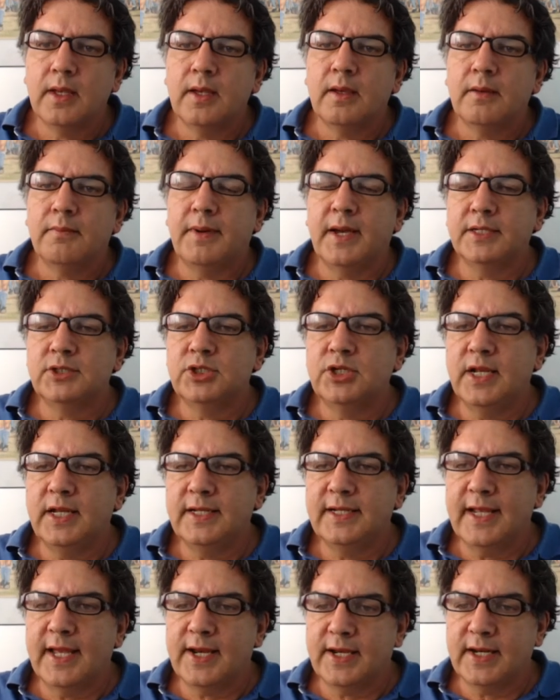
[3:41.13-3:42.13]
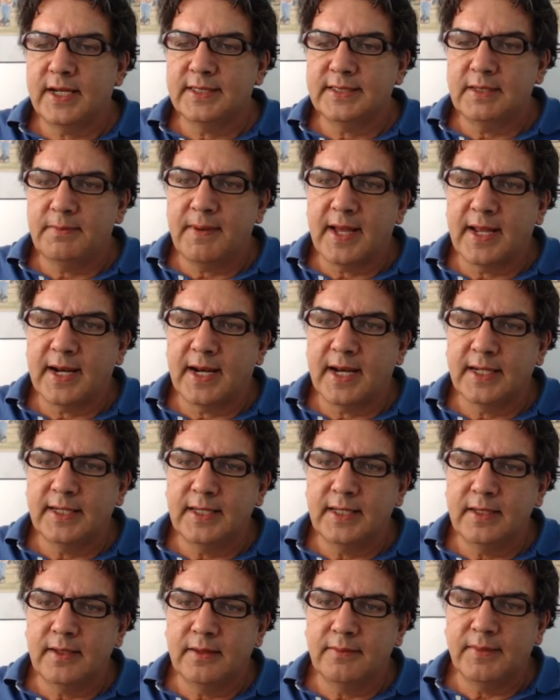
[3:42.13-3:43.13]
Pagine interne si parla
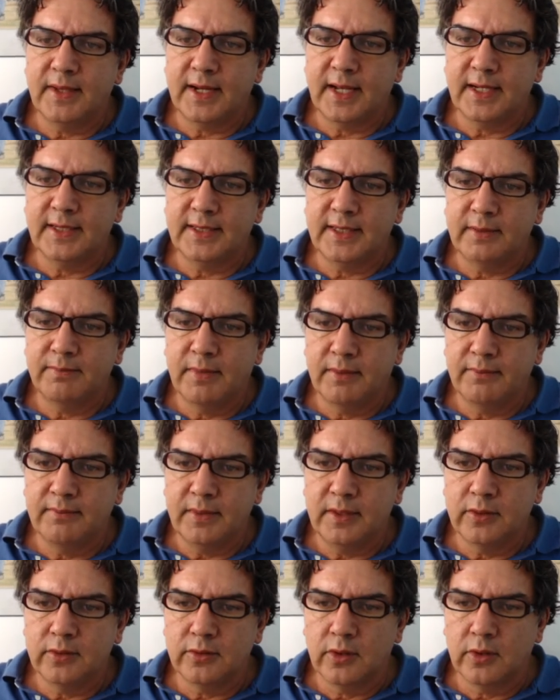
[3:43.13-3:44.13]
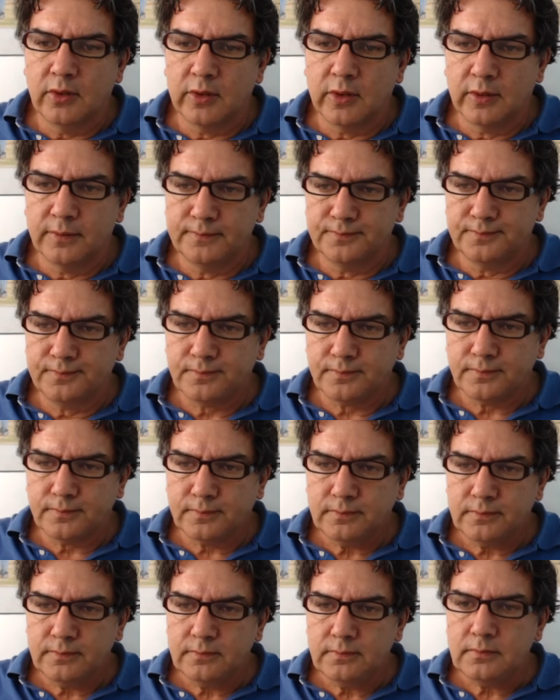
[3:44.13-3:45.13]
di Meretti il bambino d'oro,
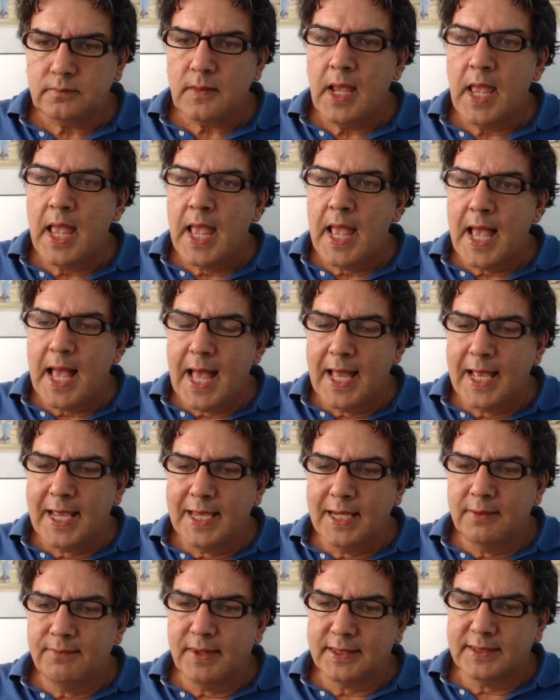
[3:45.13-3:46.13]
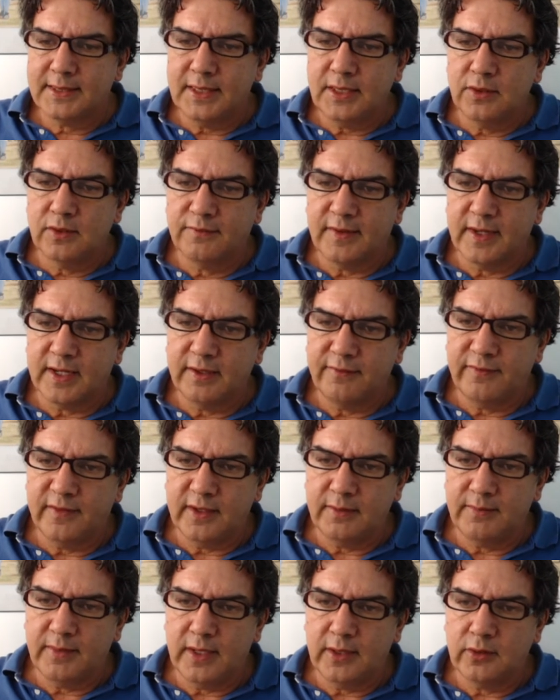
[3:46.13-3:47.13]
anche il mattino fa
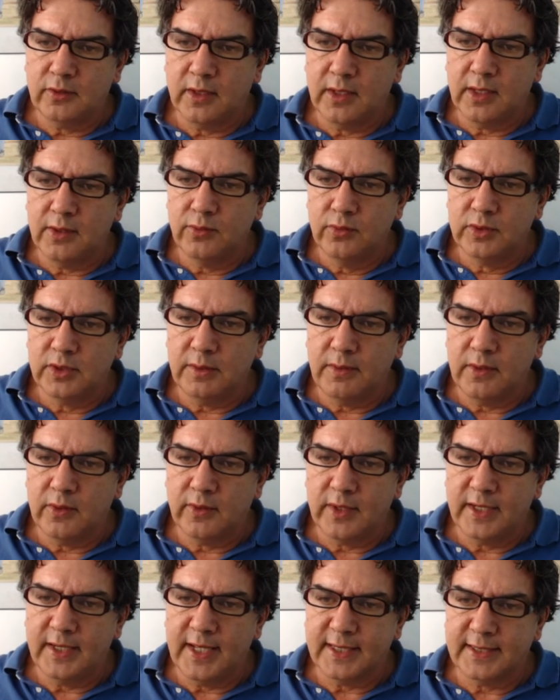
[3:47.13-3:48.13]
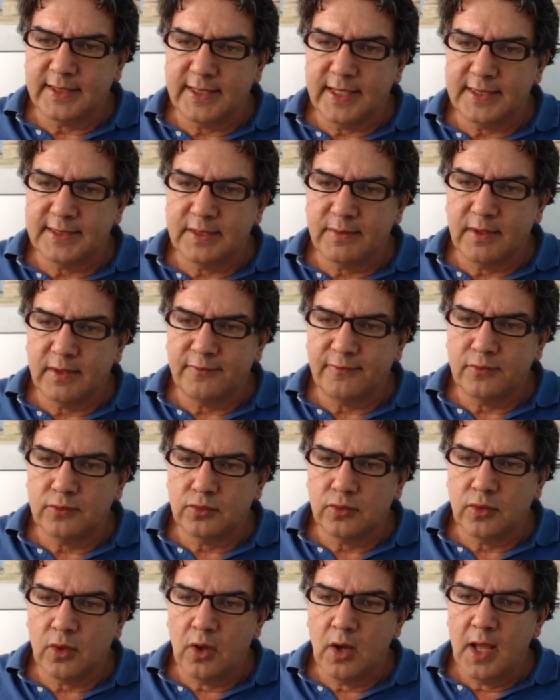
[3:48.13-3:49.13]
riferimento alle ultime ore di attesa, ma il
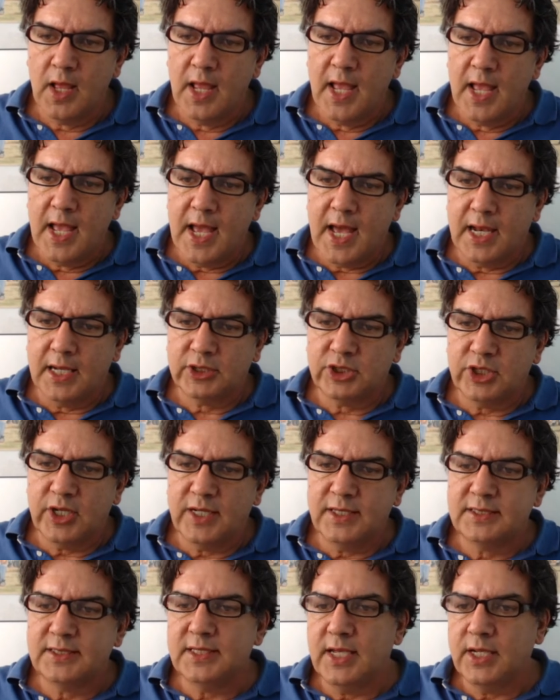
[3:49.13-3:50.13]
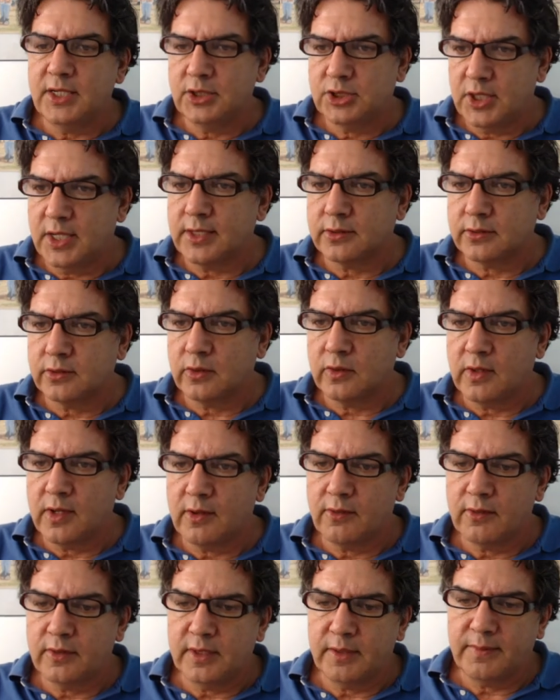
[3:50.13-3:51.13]
futuro al Chelsea è incerto,
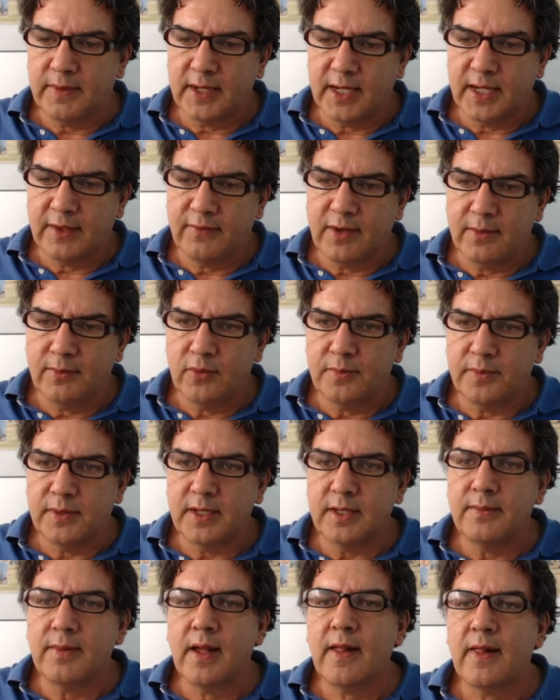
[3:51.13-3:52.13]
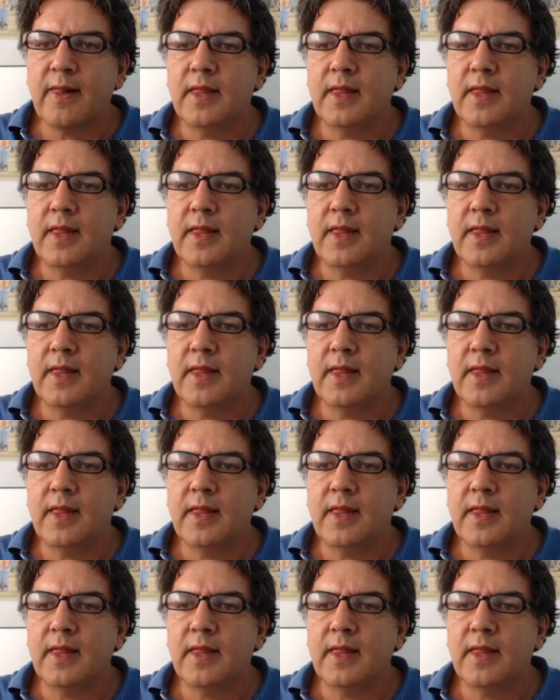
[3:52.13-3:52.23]
ma ne parlavamo prima.